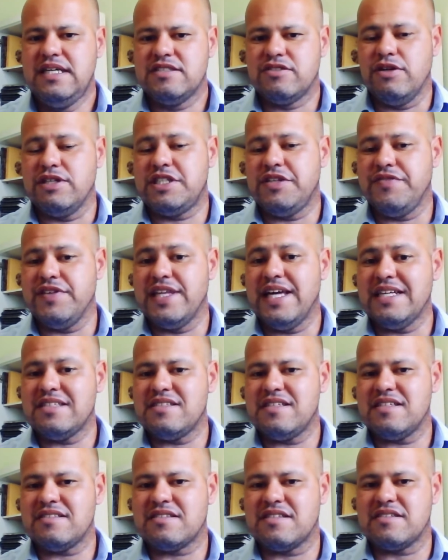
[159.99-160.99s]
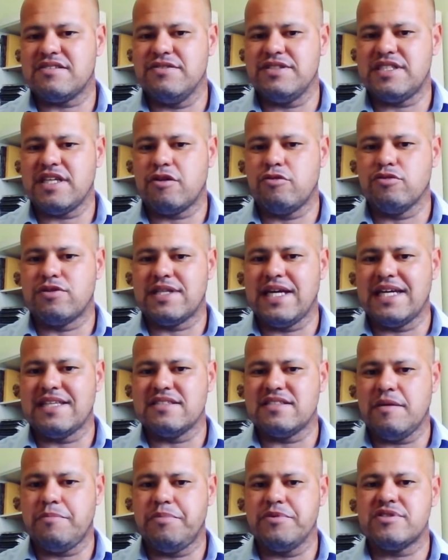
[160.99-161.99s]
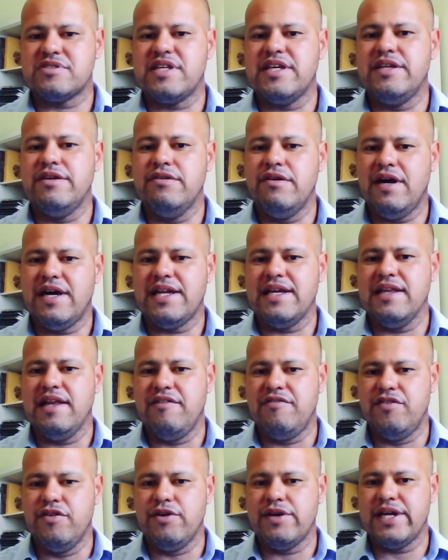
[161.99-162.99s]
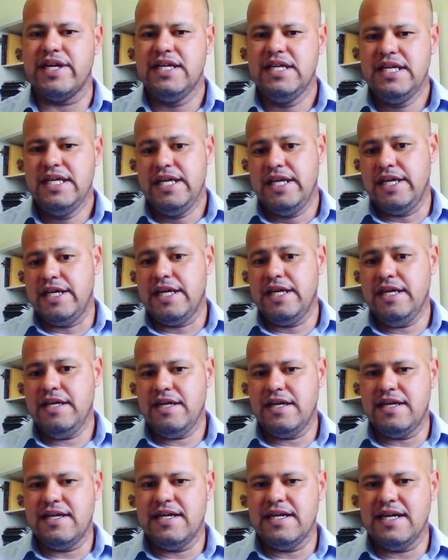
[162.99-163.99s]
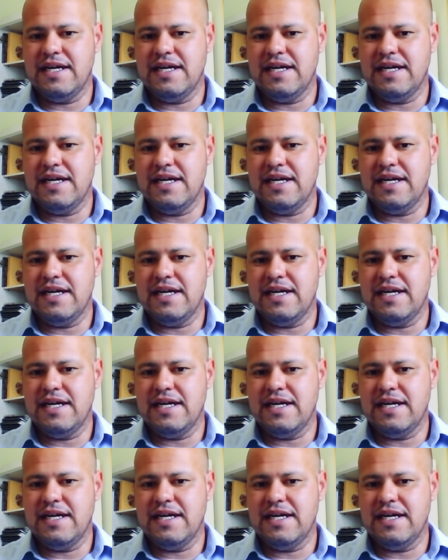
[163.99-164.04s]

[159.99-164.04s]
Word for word: São atividades essas que são executadas a posteriori à lavoura e